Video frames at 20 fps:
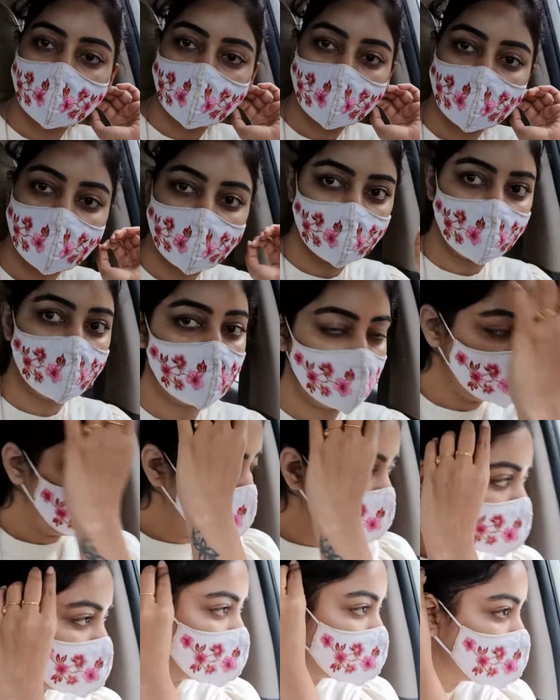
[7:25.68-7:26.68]
మంచిగా వర్షం
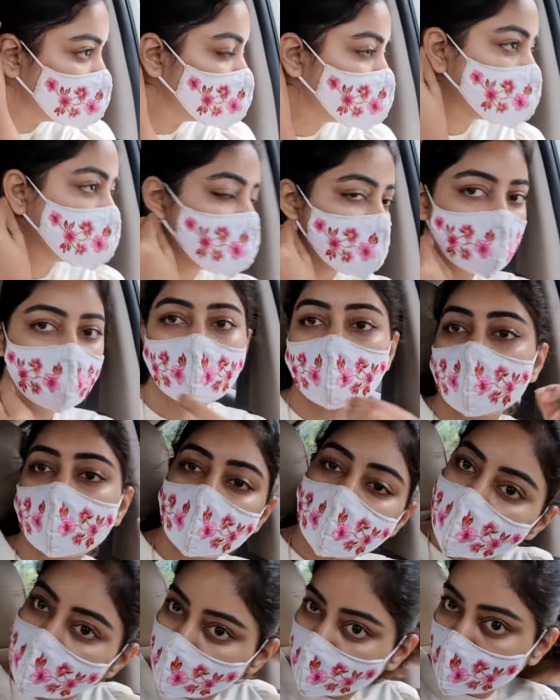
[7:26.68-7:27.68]
అంతా పడుతుంది
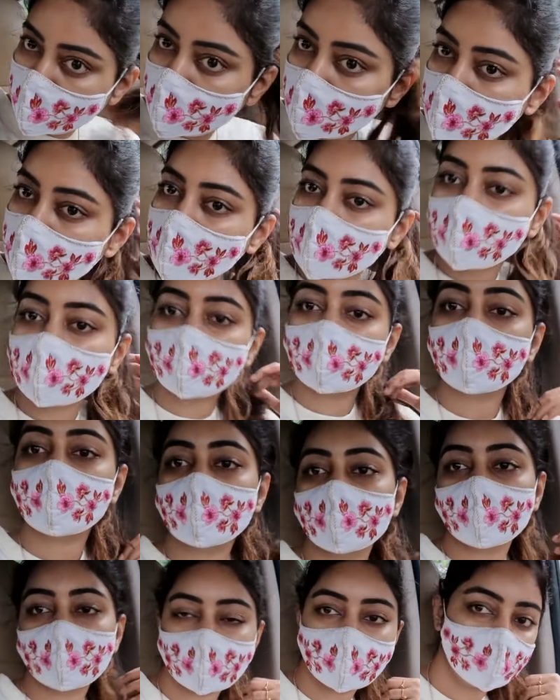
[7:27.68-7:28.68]

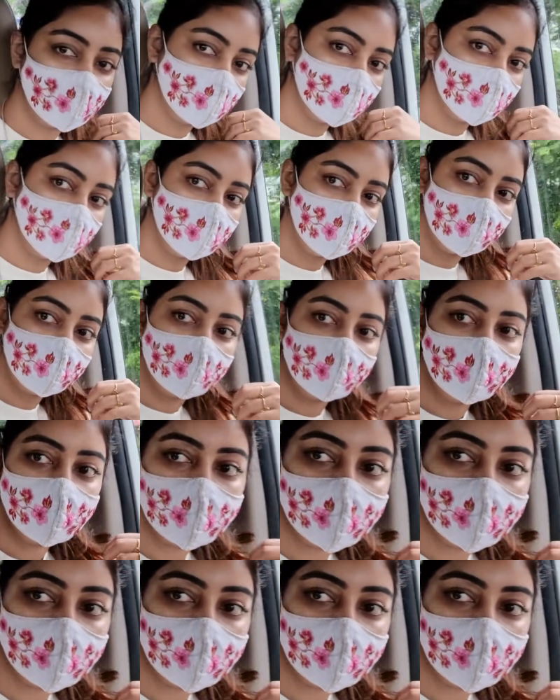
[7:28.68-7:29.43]
బట్ కొంచెం అర్జెన్సీ